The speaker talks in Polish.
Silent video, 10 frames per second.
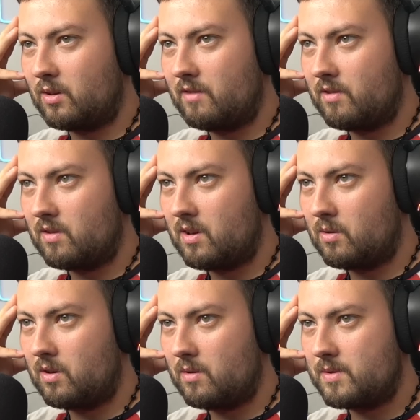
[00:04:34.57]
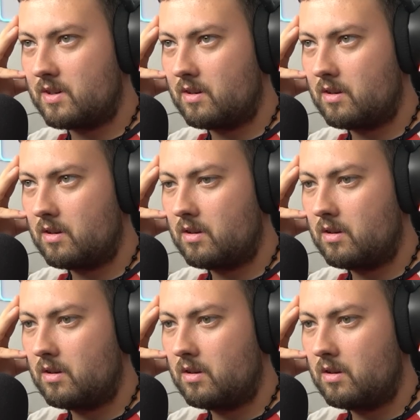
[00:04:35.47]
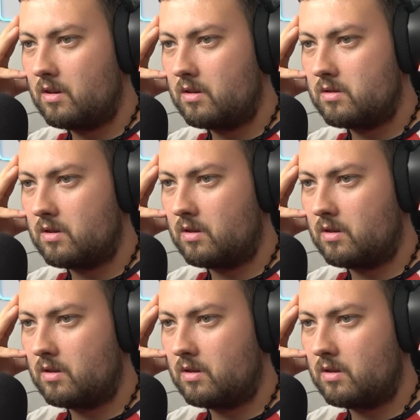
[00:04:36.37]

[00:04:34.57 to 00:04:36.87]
to nie wyglądało dobrze. Co